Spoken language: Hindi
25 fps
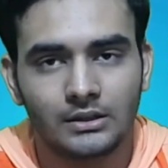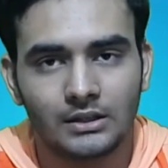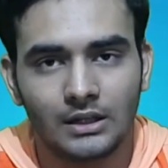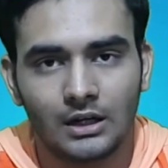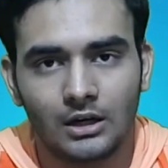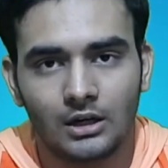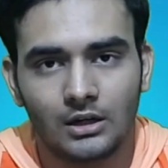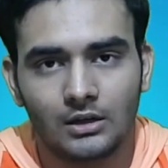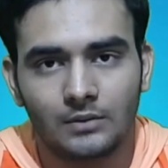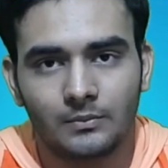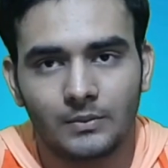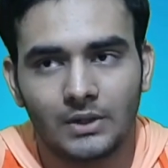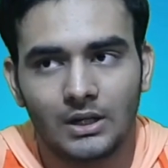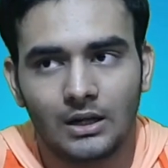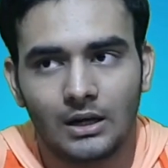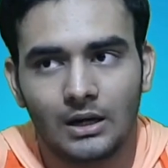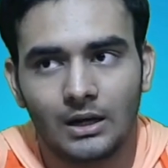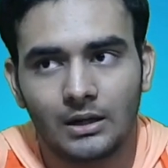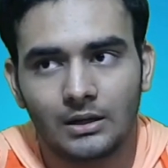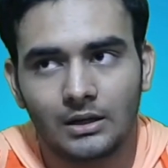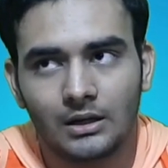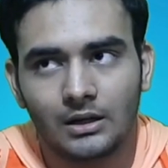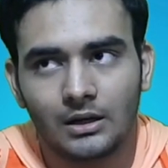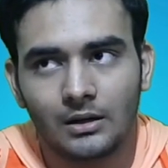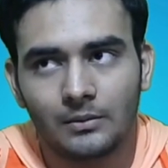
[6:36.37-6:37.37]
या
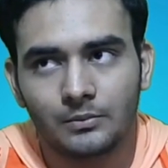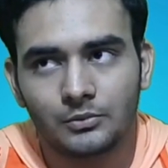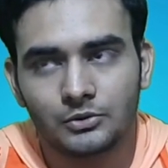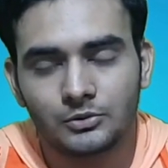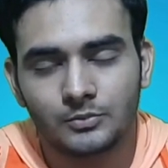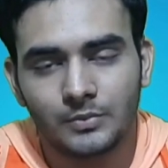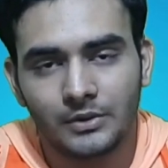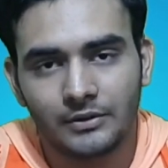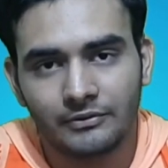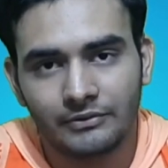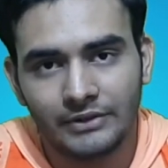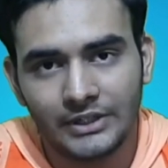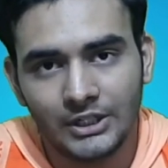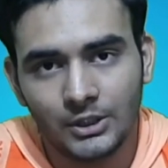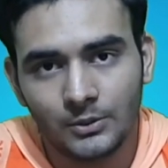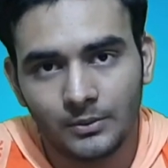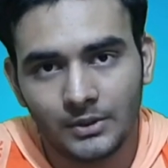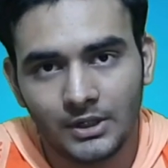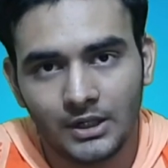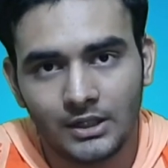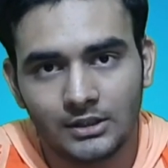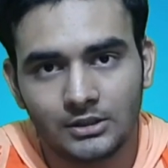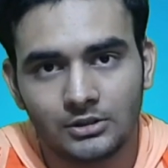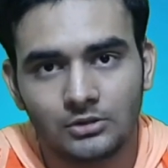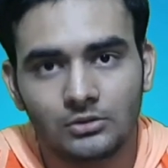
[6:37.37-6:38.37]
मतलब अगर आप उस पर वीडियो
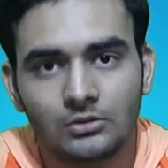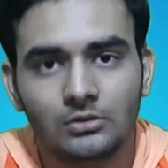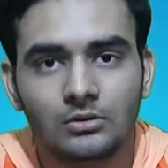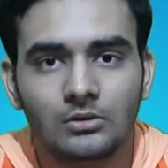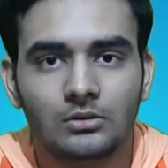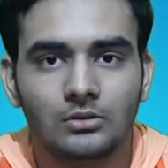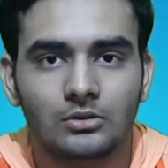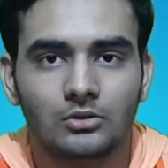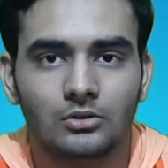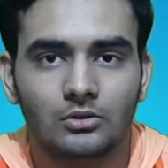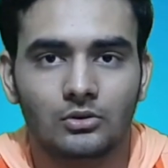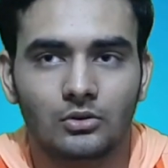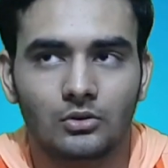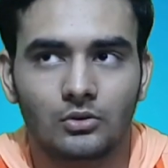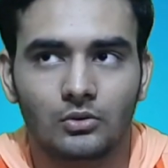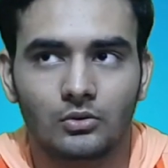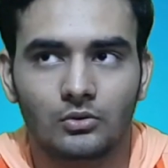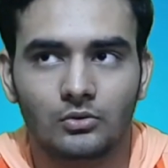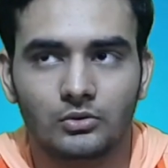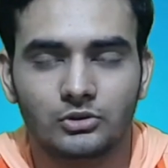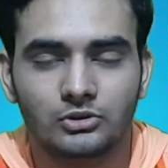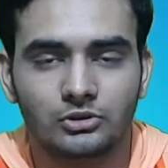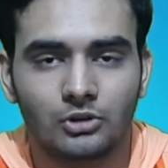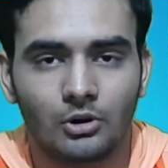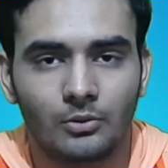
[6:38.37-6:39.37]
बनाते हो तो
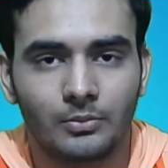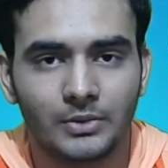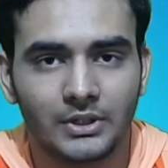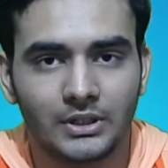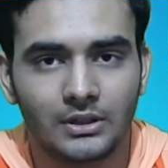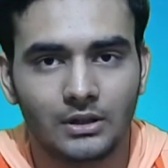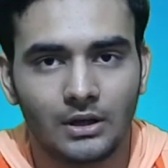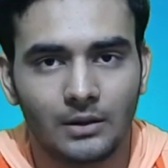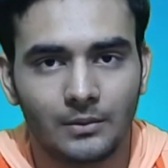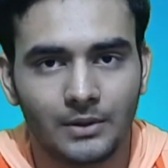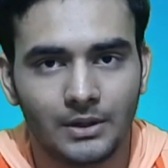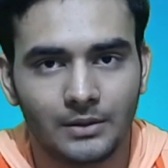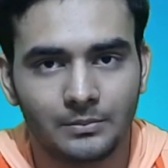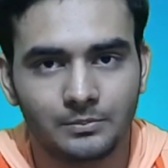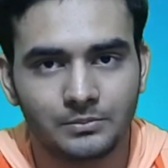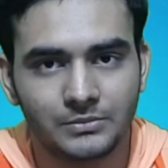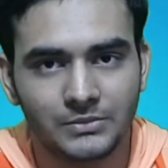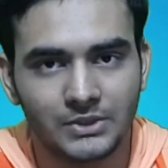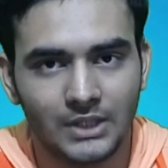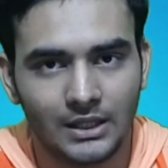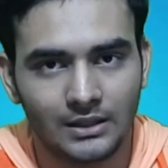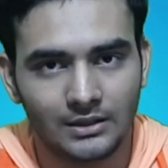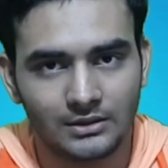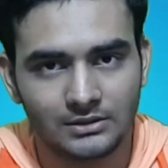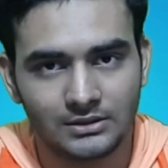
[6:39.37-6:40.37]
उस टॉपिक का मतलब
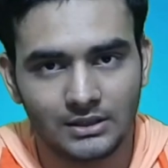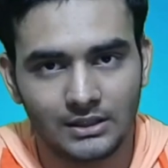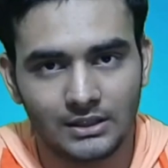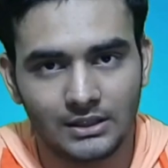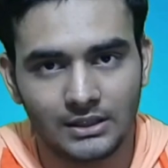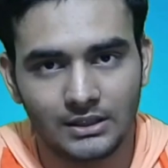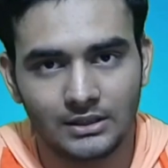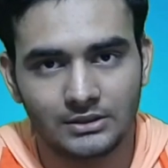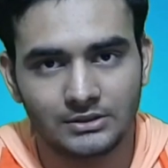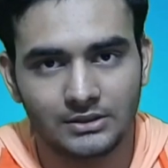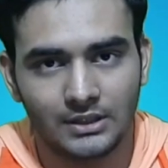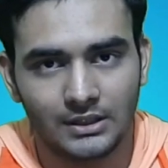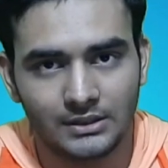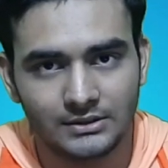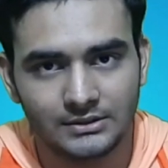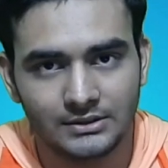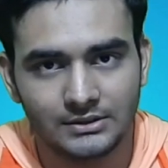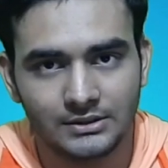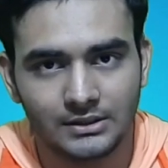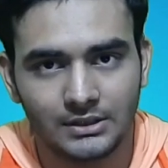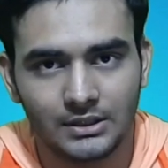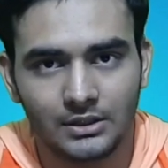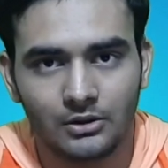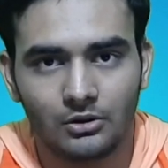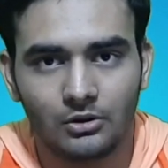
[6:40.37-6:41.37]
ज़्यादा चलने का
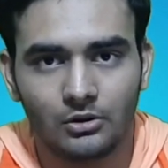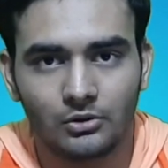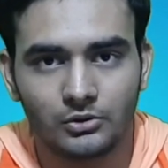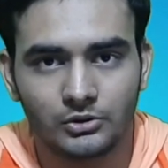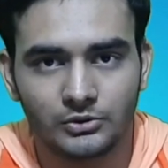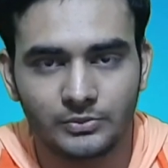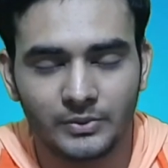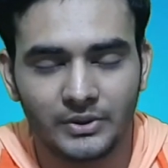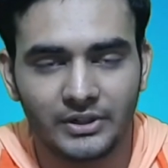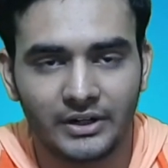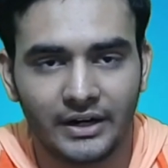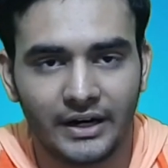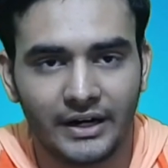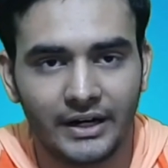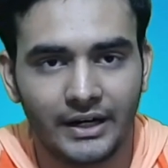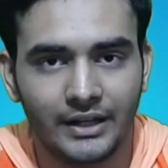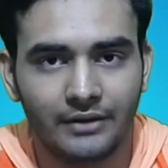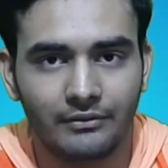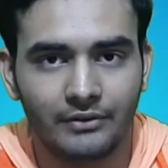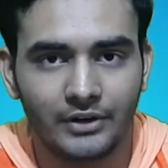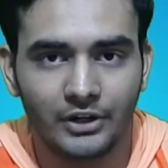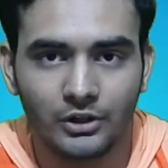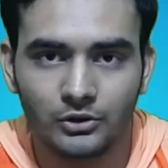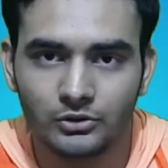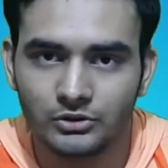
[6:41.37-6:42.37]
चांसेस हैं और उस पर
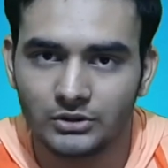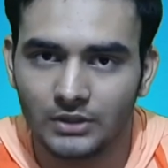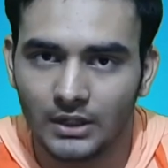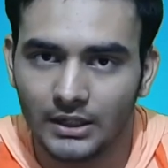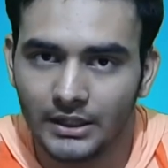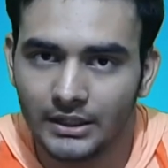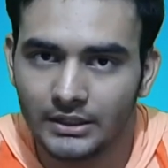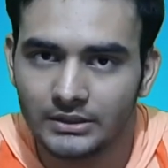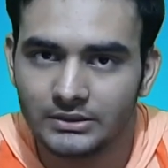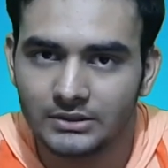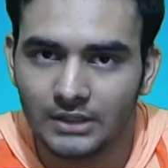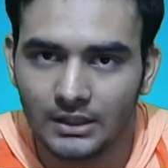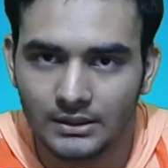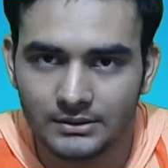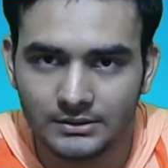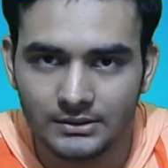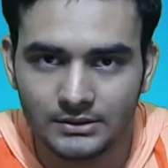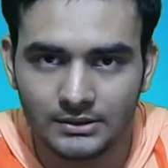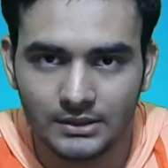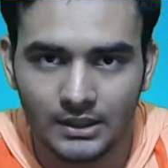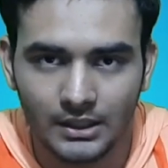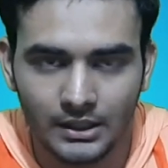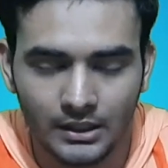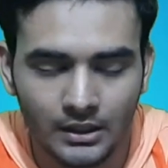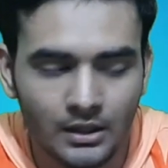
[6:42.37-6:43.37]
ट्रेंडिंग वीडियोस आने के
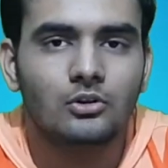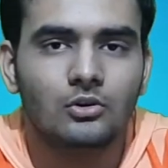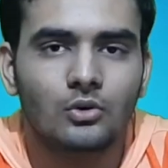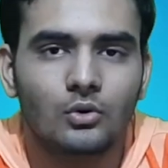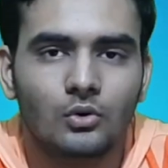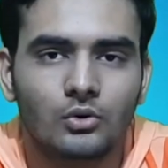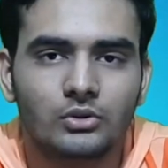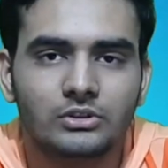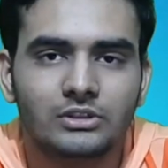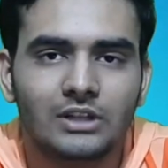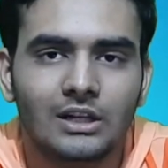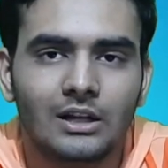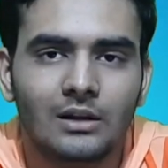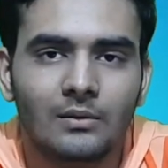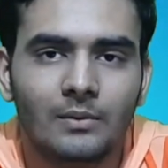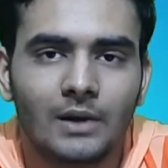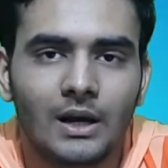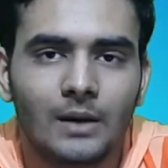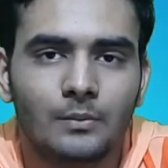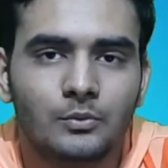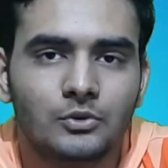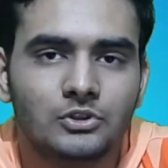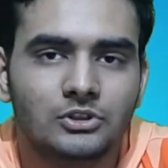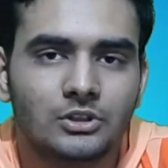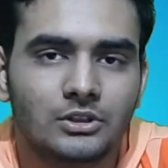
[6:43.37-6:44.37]
चांसेस हैं तो उसके लिए मैं
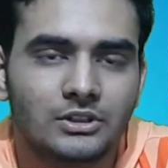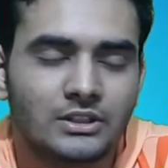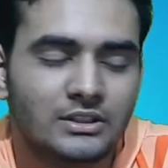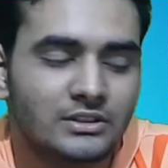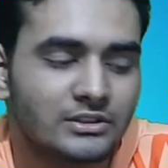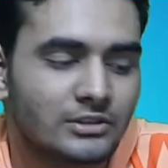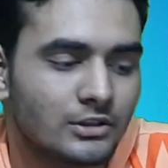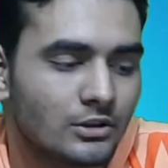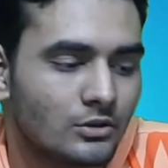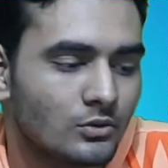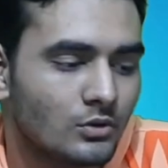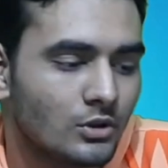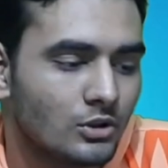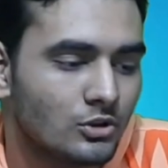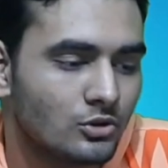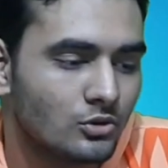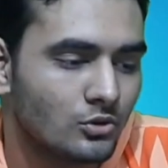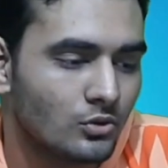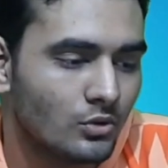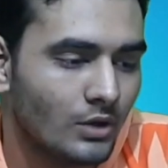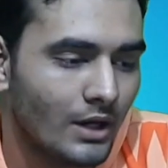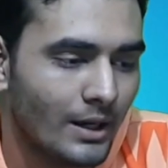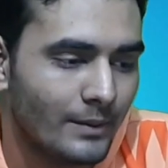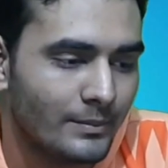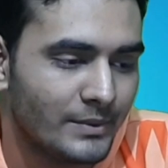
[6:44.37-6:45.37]
आपको सजेस्ट करूँगा
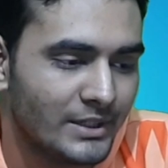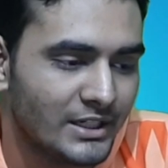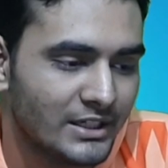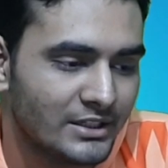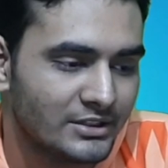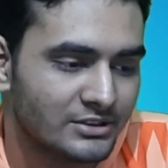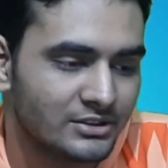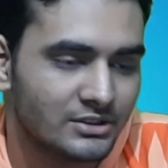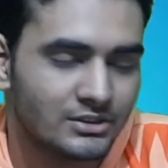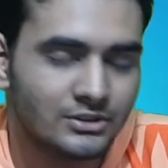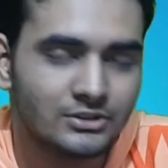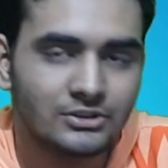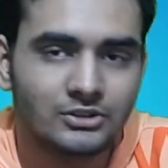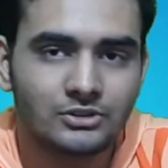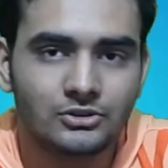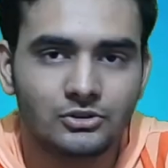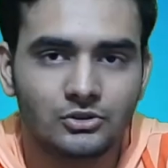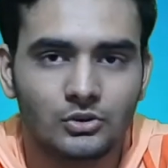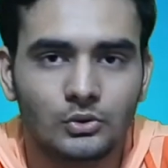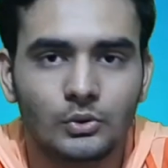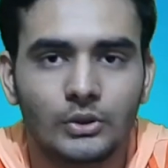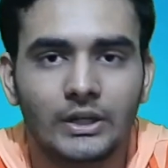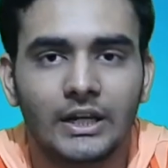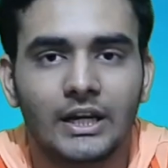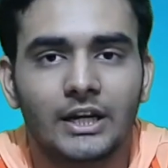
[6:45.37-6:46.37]
दो एप्लीकेशंस
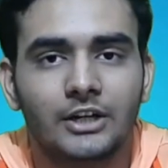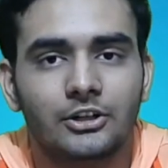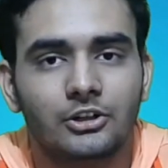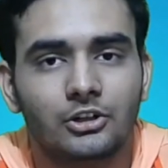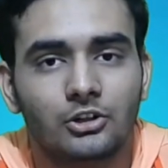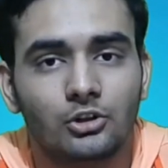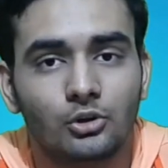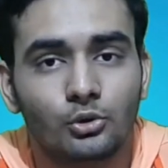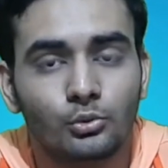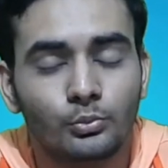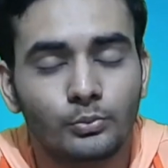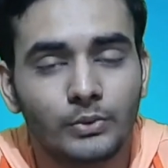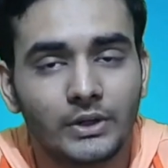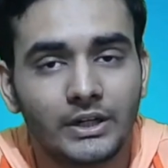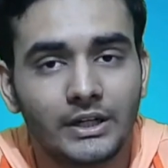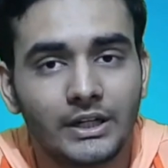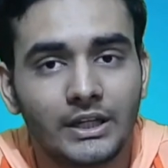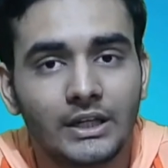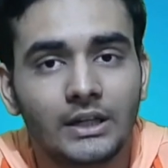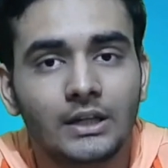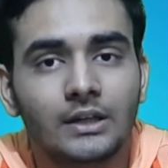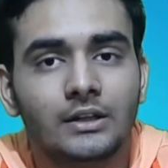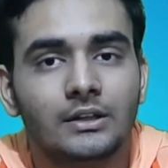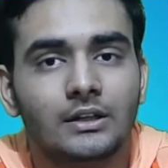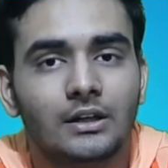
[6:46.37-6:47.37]
जो कि हैं ट्यूब
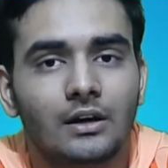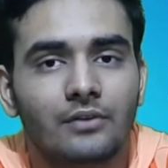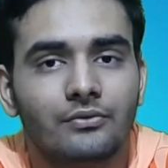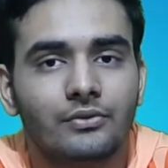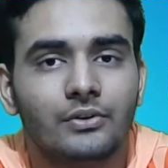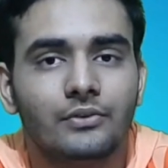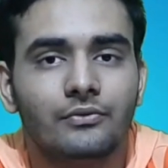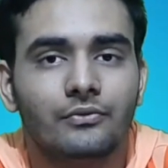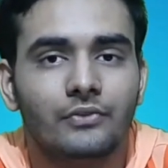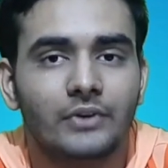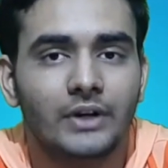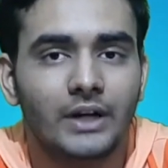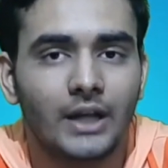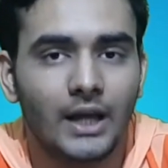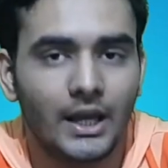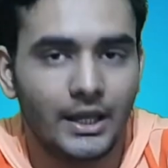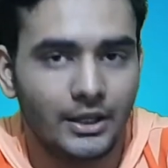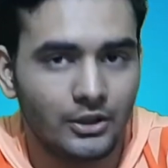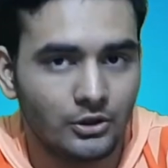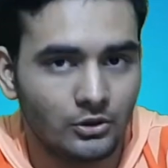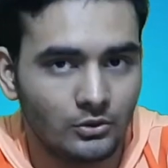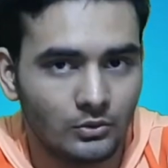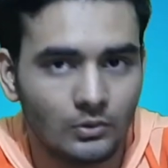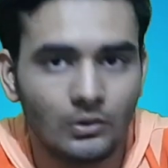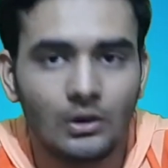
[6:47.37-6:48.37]
बडी या फिर विड
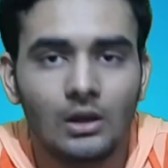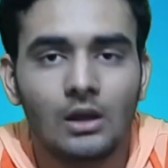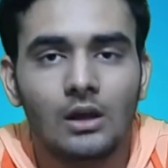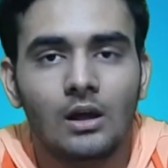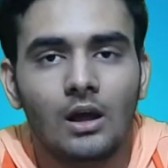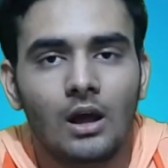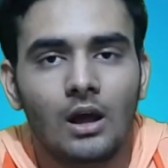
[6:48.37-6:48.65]
आई क्यू